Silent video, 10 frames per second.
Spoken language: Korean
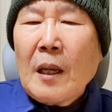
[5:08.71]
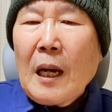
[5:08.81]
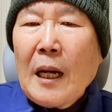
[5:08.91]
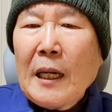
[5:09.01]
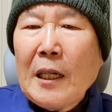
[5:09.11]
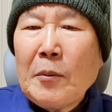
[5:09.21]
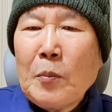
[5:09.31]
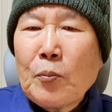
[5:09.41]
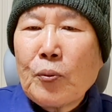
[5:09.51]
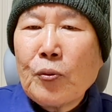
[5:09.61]

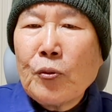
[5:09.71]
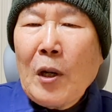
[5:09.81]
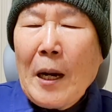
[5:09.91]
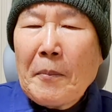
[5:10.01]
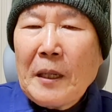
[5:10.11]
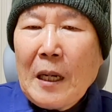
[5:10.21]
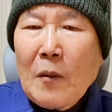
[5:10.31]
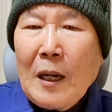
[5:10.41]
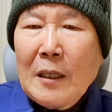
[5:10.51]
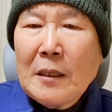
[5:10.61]
하나님이
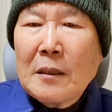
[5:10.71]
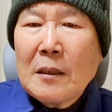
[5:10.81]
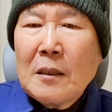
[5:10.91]
부함이라고 하는